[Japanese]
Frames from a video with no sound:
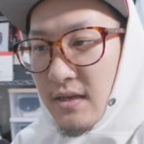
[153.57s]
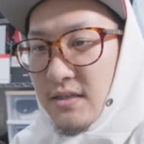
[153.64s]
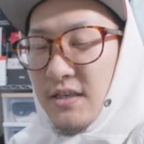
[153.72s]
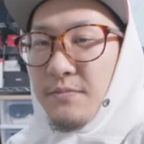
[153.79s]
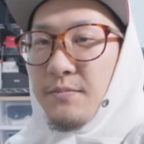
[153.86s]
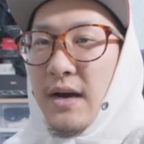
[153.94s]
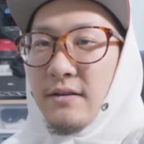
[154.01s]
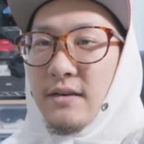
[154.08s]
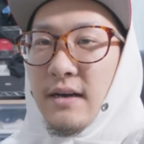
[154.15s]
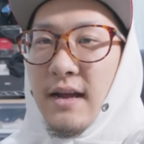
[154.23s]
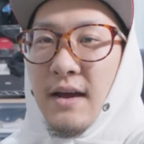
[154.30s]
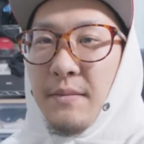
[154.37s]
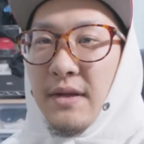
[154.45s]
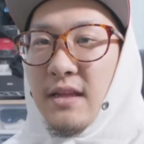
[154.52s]
ジンバルか
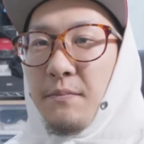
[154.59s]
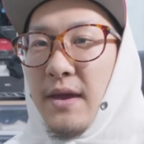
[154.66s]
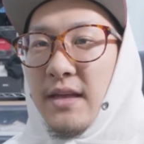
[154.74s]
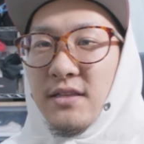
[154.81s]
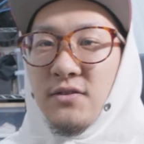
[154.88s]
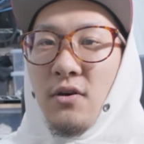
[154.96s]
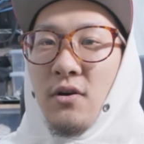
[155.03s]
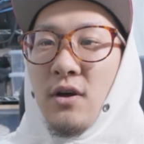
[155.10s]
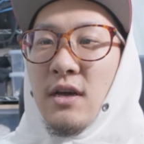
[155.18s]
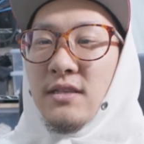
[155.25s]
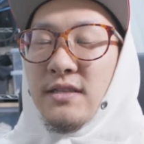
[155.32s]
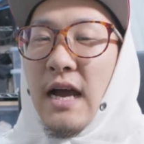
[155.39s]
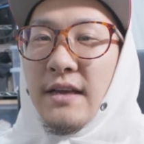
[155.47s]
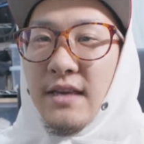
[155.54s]
らまた別の
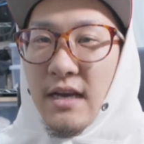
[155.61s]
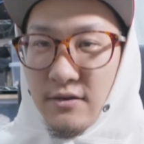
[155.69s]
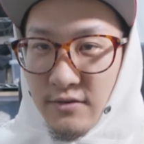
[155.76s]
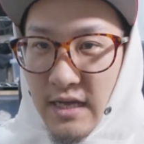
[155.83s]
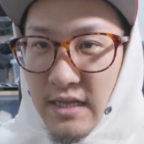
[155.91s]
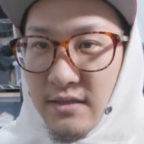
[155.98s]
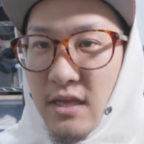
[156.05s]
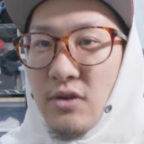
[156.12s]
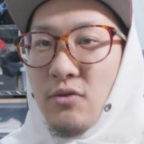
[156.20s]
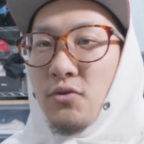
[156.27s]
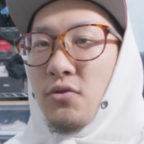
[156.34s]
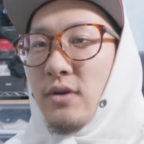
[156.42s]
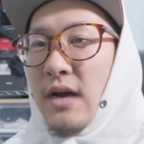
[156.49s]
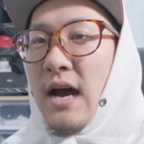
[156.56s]
3脚へっていう
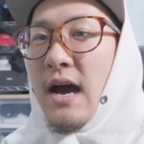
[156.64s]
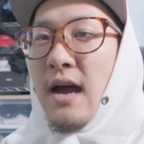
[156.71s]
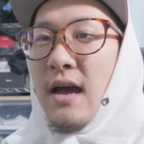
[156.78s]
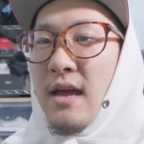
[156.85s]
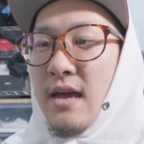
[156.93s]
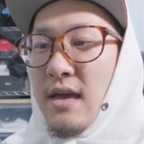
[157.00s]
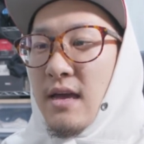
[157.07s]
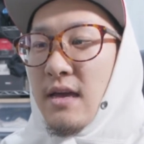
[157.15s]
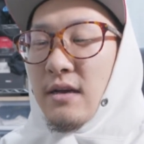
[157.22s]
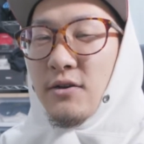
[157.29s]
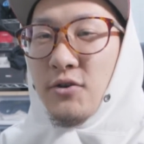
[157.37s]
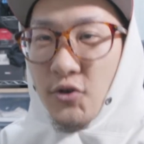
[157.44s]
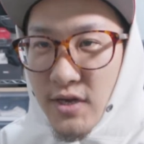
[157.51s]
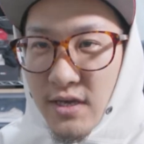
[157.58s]
ことが
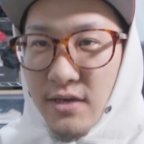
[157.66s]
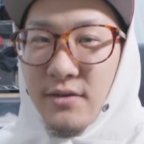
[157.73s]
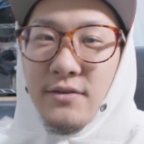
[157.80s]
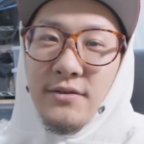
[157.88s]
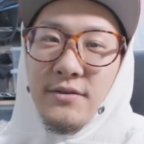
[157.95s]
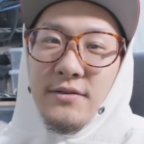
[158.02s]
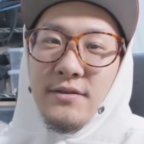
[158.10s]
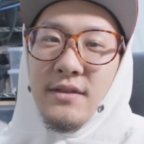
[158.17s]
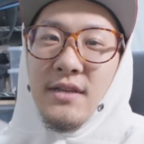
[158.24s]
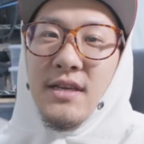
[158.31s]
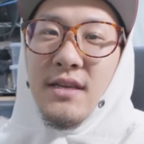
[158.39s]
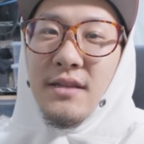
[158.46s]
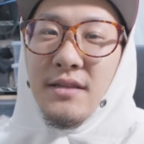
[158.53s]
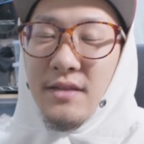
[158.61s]
クイック
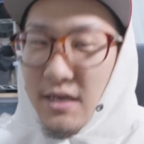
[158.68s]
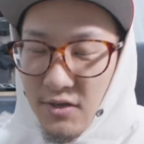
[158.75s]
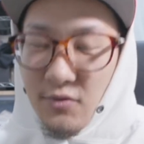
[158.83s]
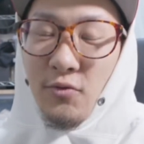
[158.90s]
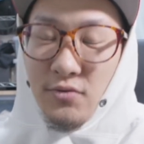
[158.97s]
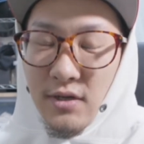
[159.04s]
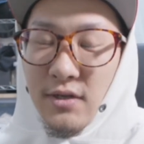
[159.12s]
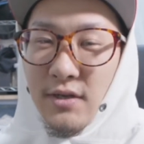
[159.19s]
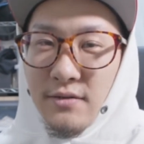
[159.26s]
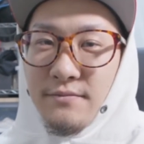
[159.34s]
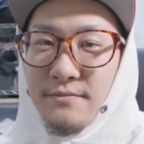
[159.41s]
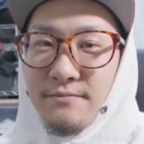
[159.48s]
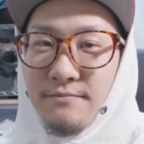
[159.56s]
にできることができる。